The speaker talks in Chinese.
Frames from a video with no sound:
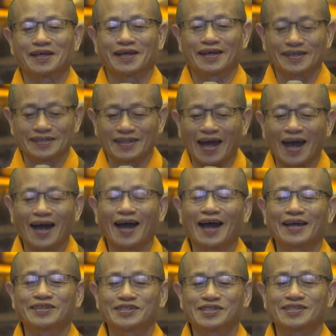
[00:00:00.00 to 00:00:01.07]
哎，他
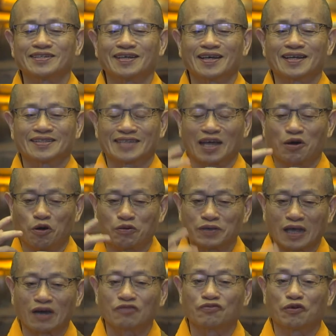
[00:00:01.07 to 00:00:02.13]
还是在弘
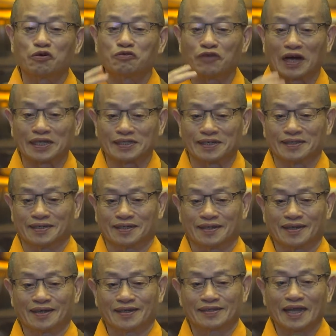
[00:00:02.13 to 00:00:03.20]
扬佛法的，
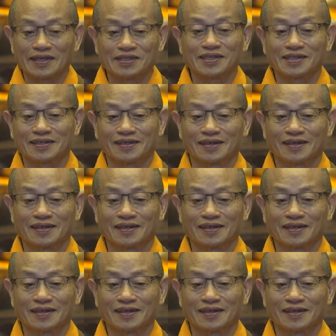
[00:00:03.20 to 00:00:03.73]
但是